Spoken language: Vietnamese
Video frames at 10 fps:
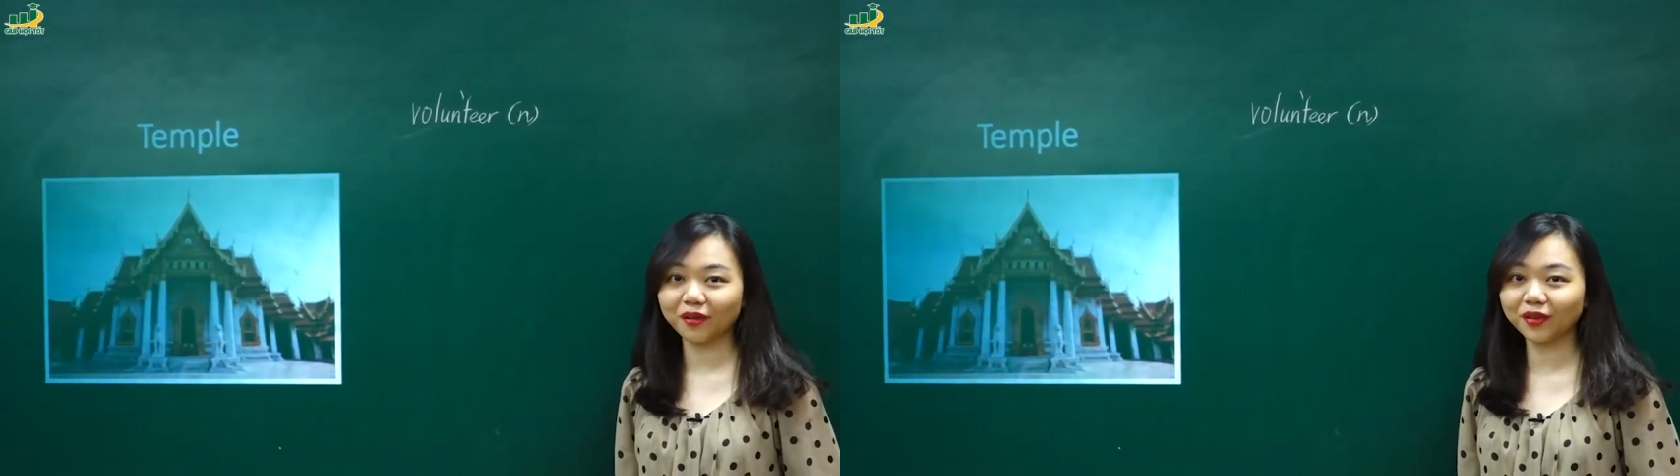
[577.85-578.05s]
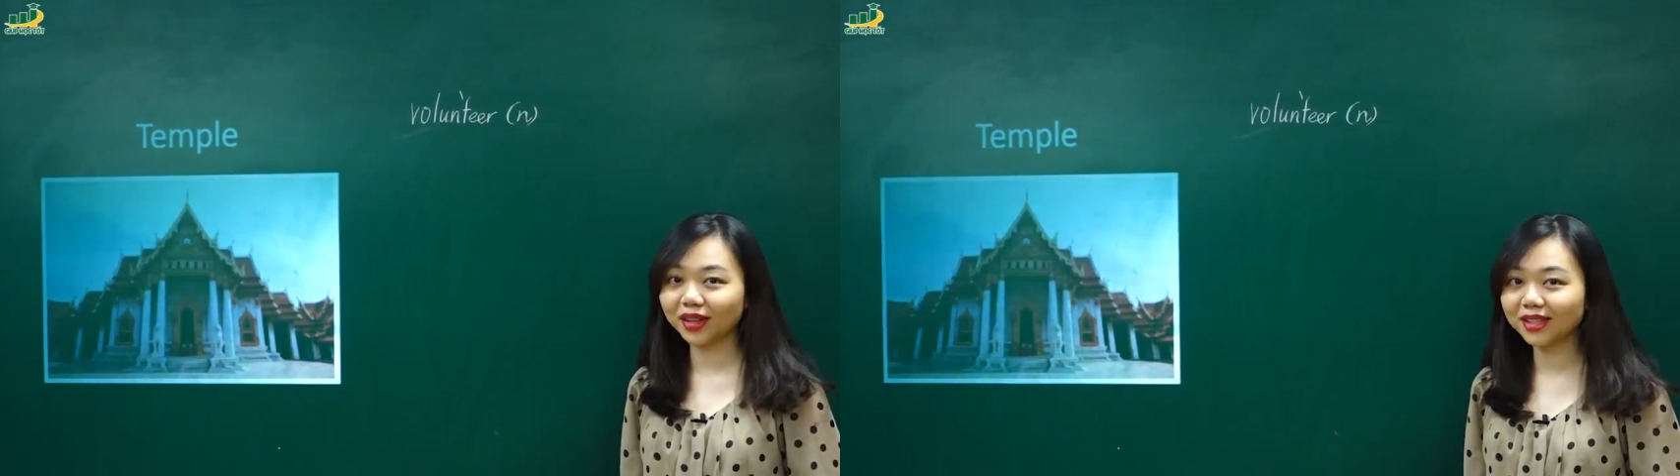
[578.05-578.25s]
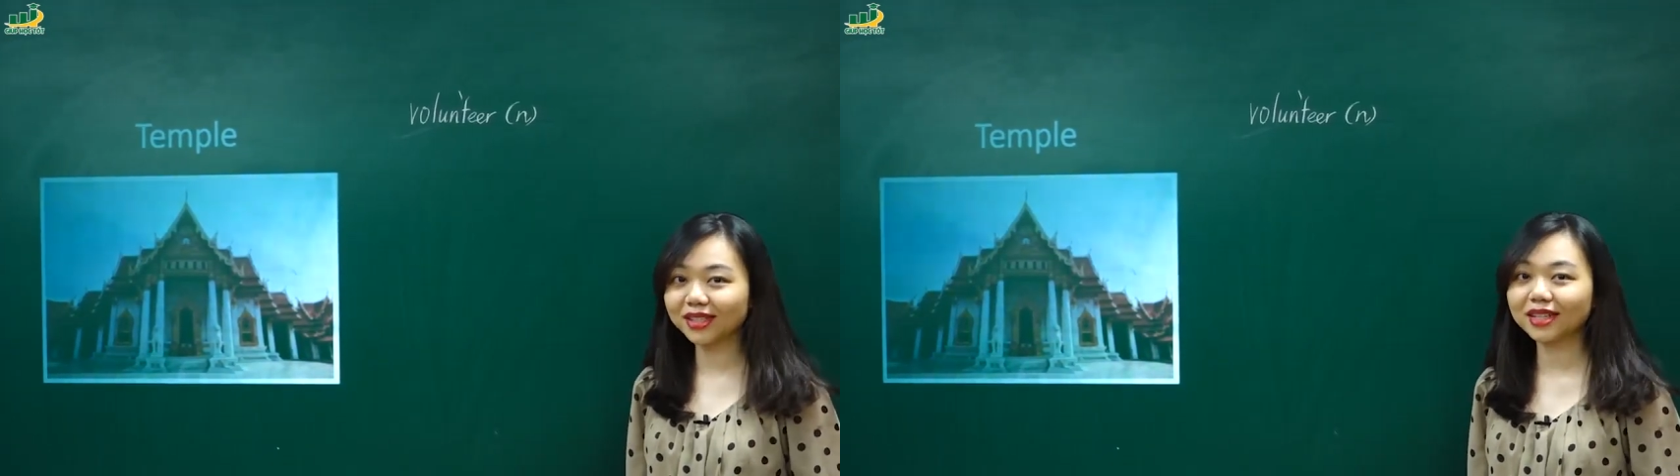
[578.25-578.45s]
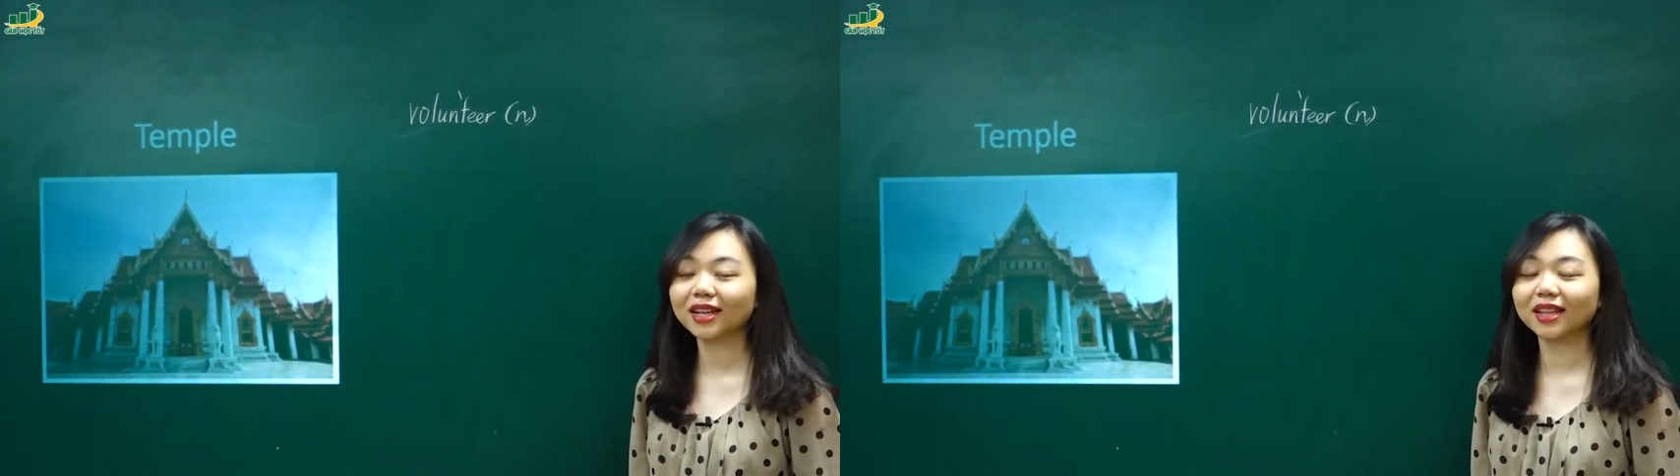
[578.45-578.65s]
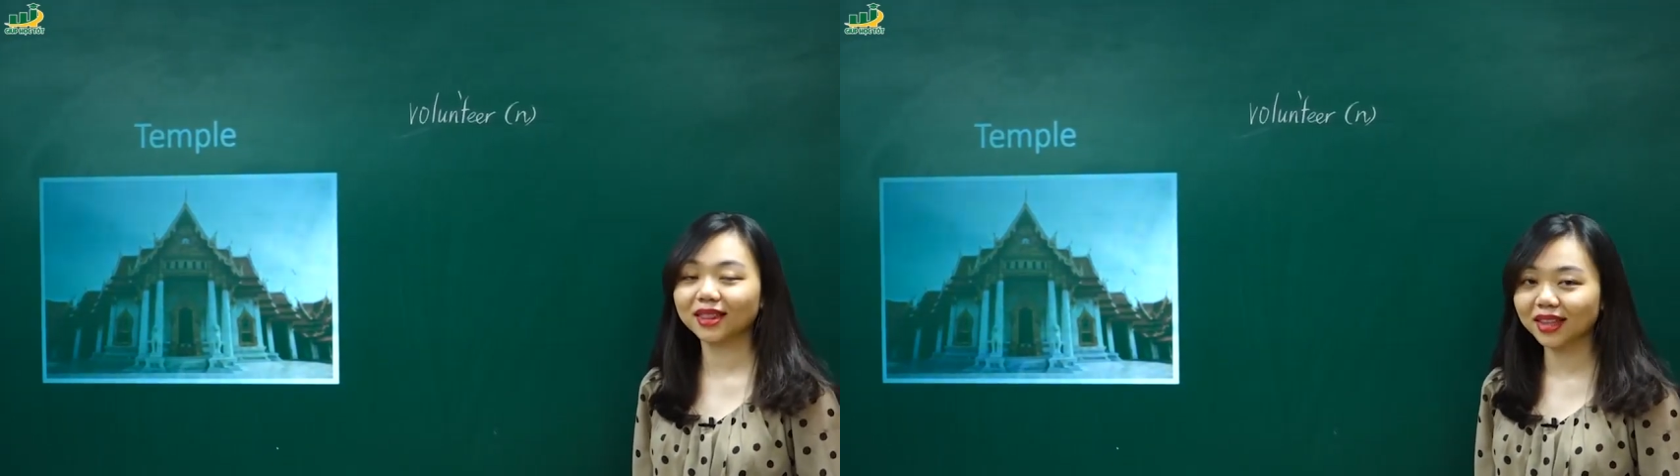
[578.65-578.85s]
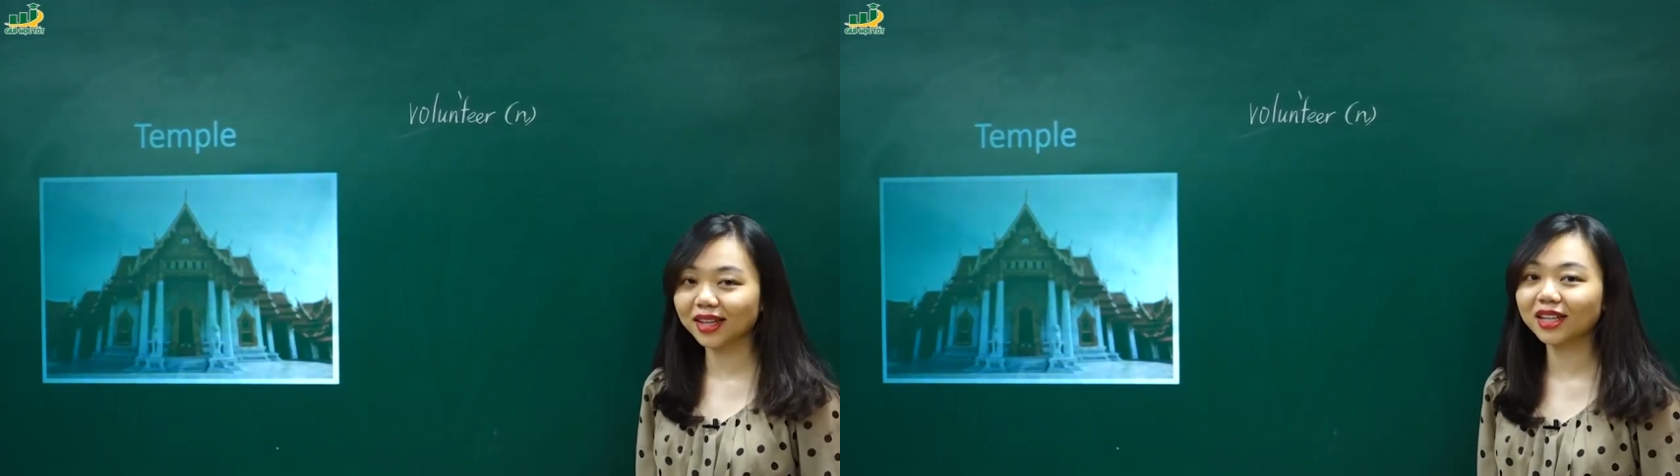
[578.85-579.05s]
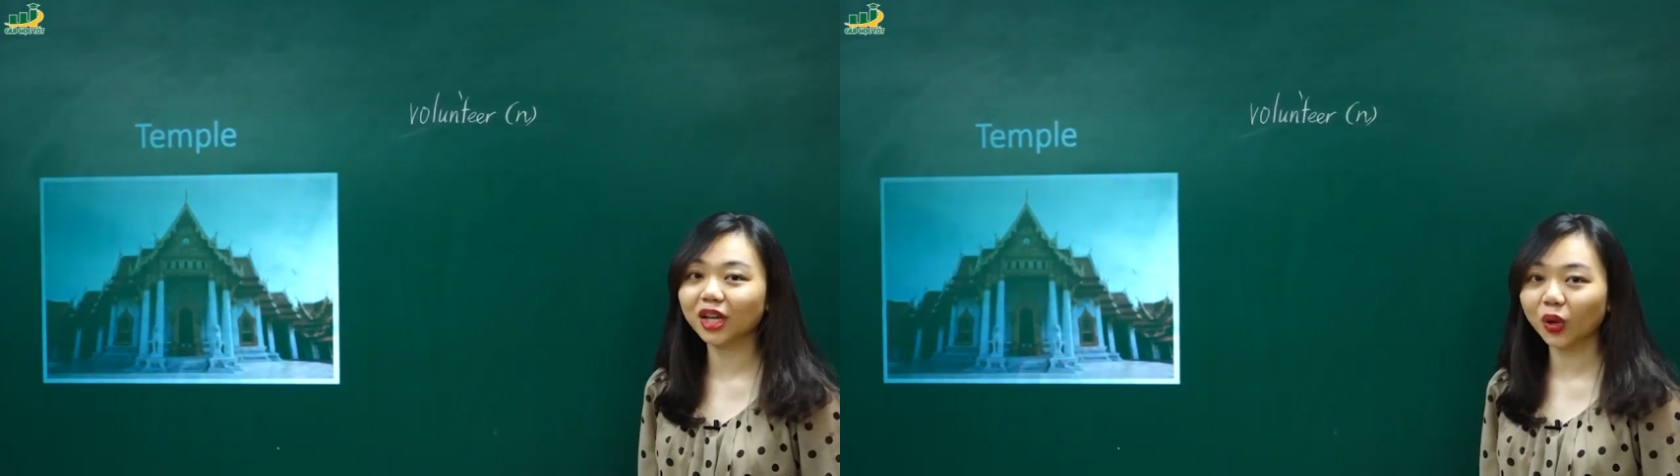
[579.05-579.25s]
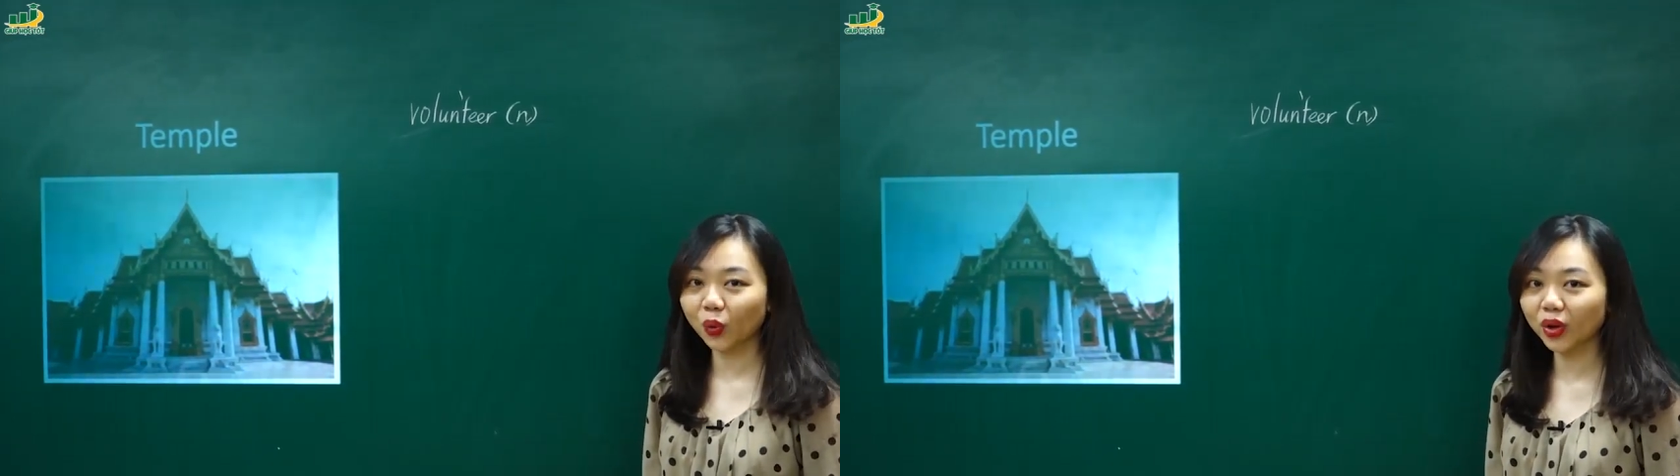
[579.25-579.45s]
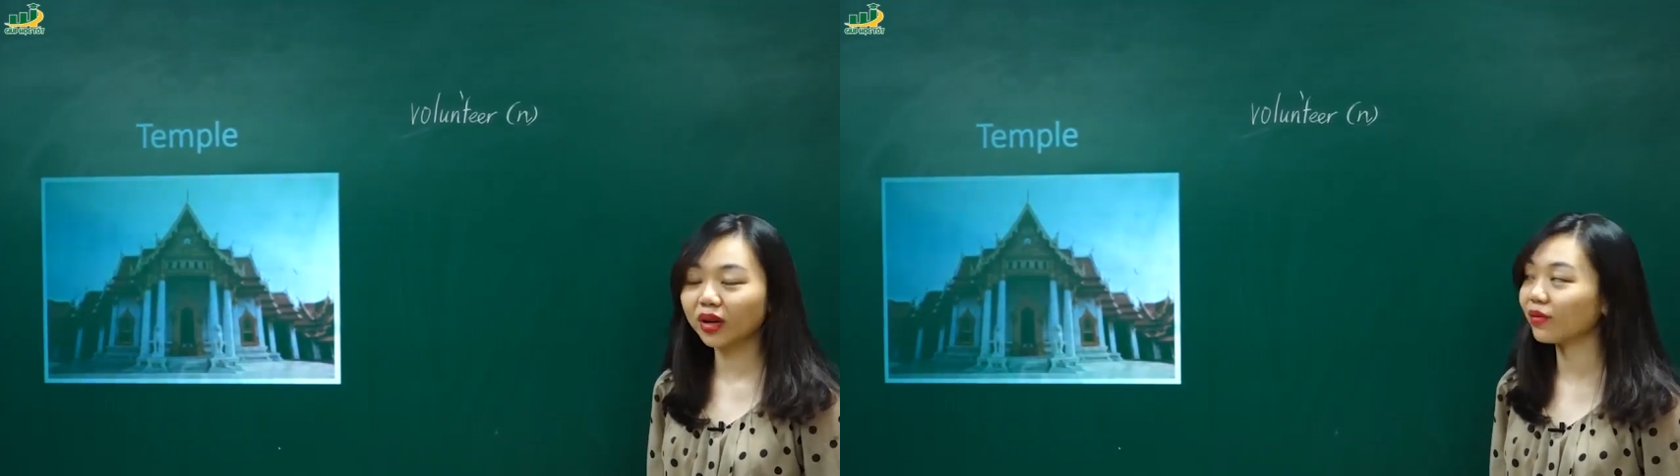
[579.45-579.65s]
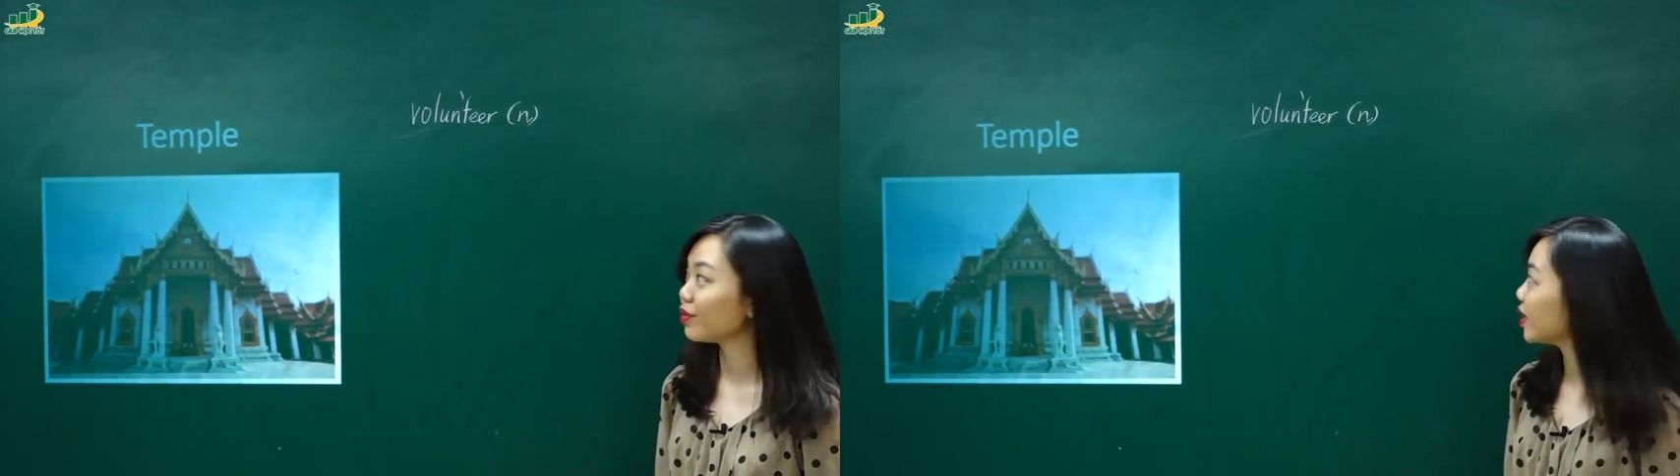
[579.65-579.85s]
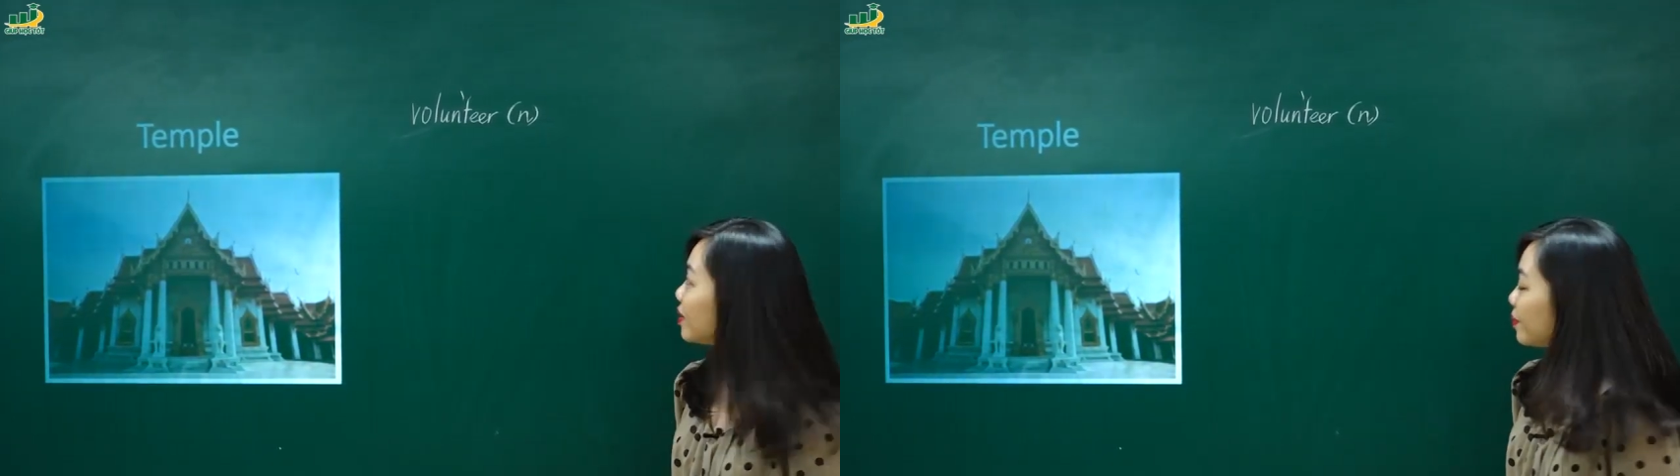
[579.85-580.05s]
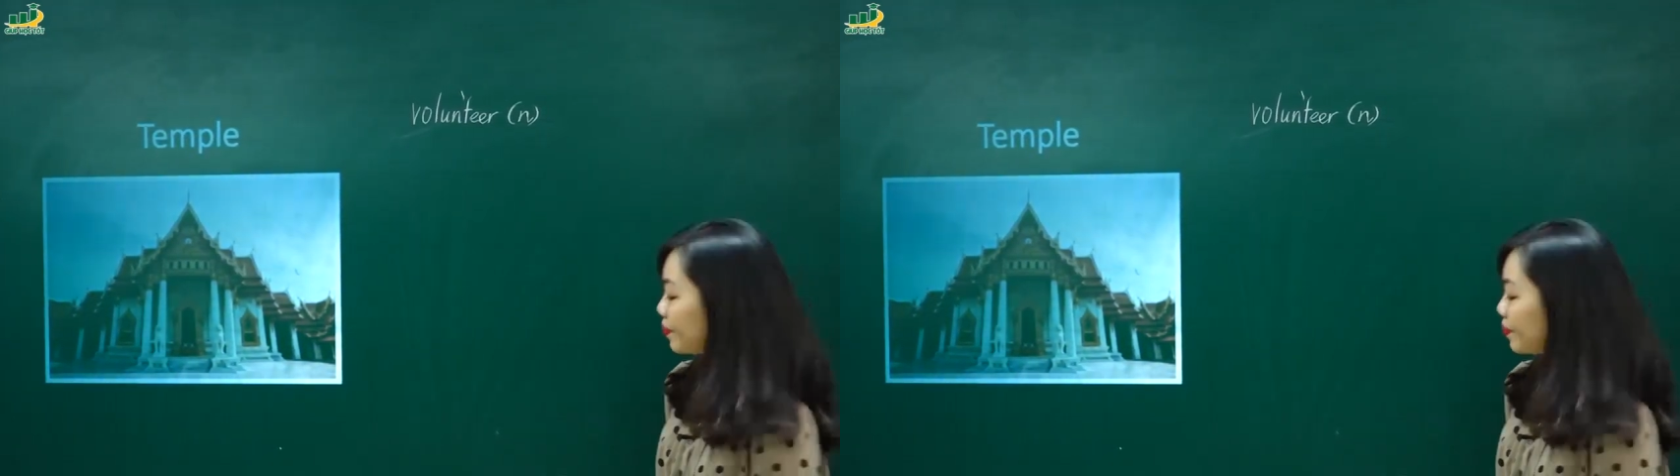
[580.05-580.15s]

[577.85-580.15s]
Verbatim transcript: Volunteer là tình nguyện viên.